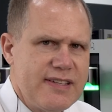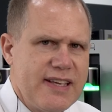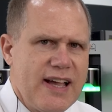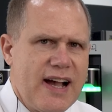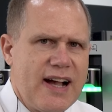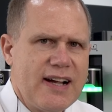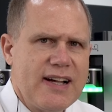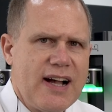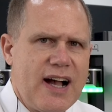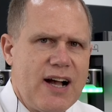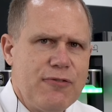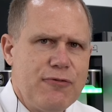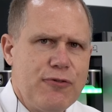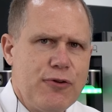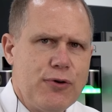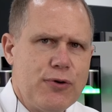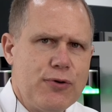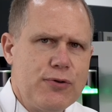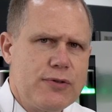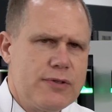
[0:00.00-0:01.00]

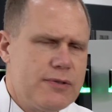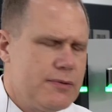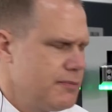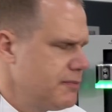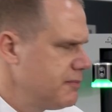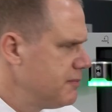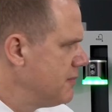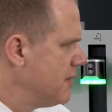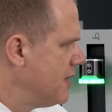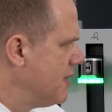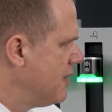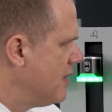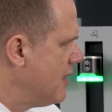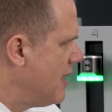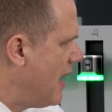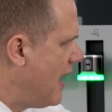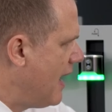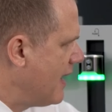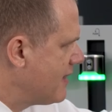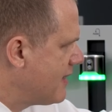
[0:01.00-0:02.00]
THK-Führung,
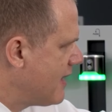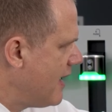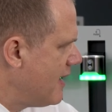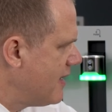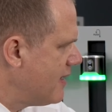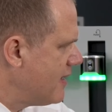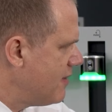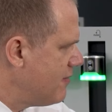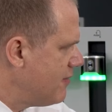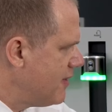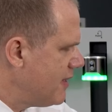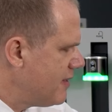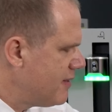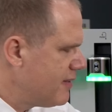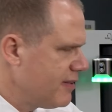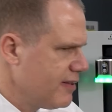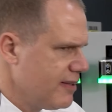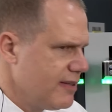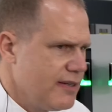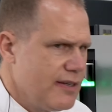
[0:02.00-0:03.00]
ein
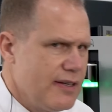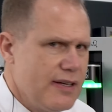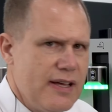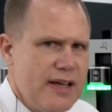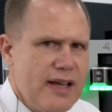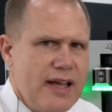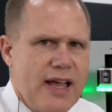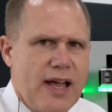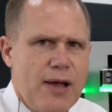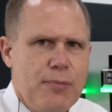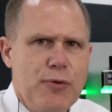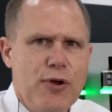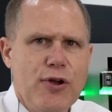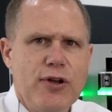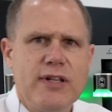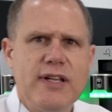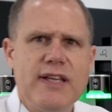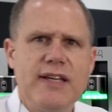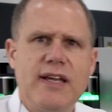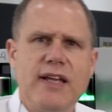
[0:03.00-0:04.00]
Gegengewicht
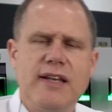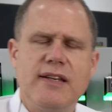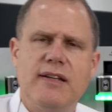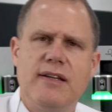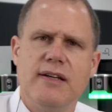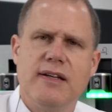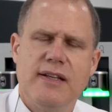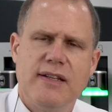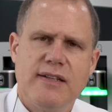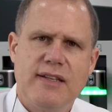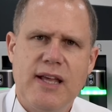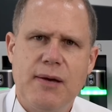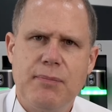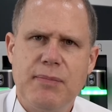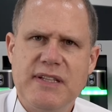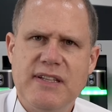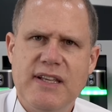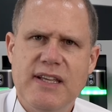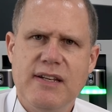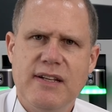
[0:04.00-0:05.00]
ermöglichen der
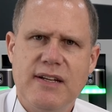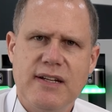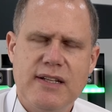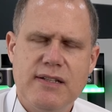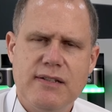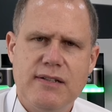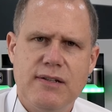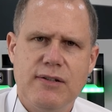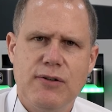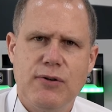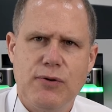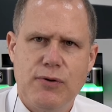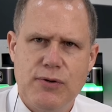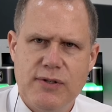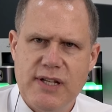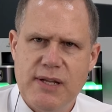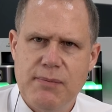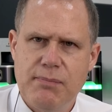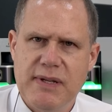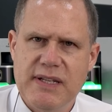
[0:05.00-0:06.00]
Bedienerin
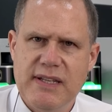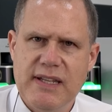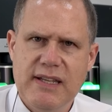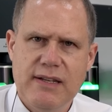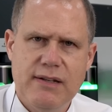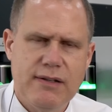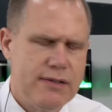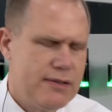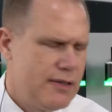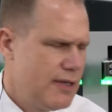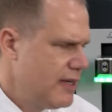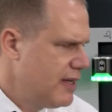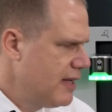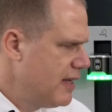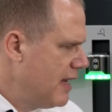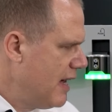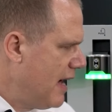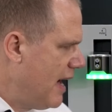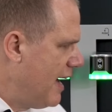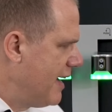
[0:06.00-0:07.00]
und dem Bediener
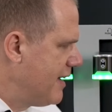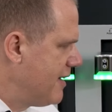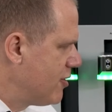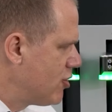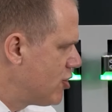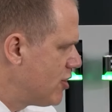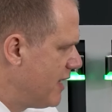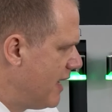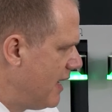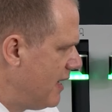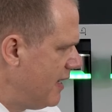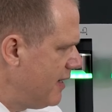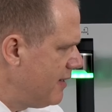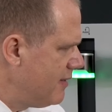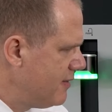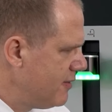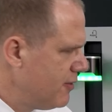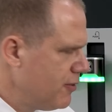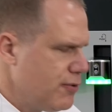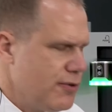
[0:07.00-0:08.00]
eine schnelle
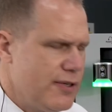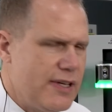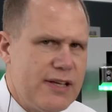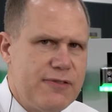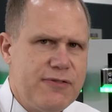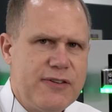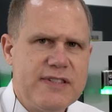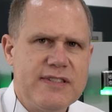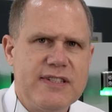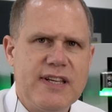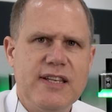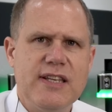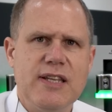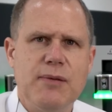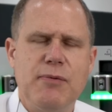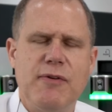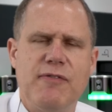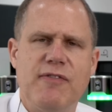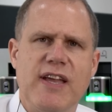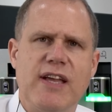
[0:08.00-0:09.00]
und effiziente
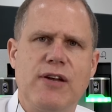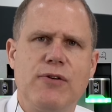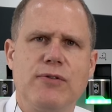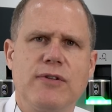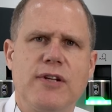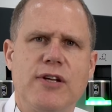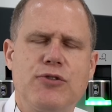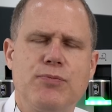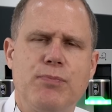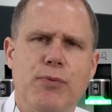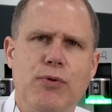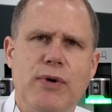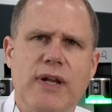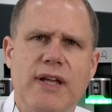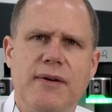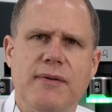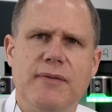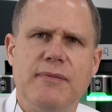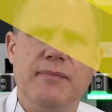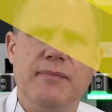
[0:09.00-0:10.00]
Bewegung der Spule.